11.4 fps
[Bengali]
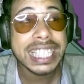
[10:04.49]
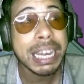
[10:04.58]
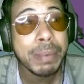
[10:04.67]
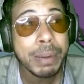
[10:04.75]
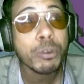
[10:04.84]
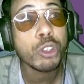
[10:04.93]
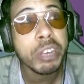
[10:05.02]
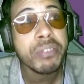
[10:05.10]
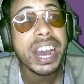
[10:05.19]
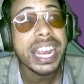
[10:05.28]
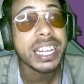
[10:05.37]
সিনেমার মতোই
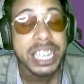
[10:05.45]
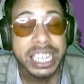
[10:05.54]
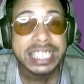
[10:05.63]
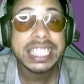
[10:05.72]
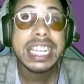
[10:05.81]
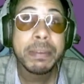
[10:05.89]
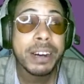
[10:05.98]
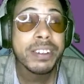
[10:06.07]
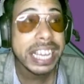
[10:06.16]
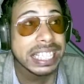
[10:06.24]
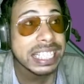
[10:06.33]
ভাই সিনেমাও
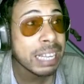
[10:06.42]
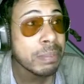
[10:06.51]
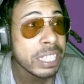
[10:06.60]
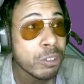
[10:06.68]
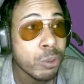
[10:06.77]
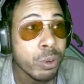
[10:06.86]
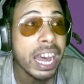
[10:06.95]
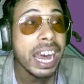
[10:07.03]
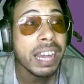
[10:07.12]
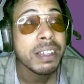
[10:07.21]
দেখেছিলাম যে ওরা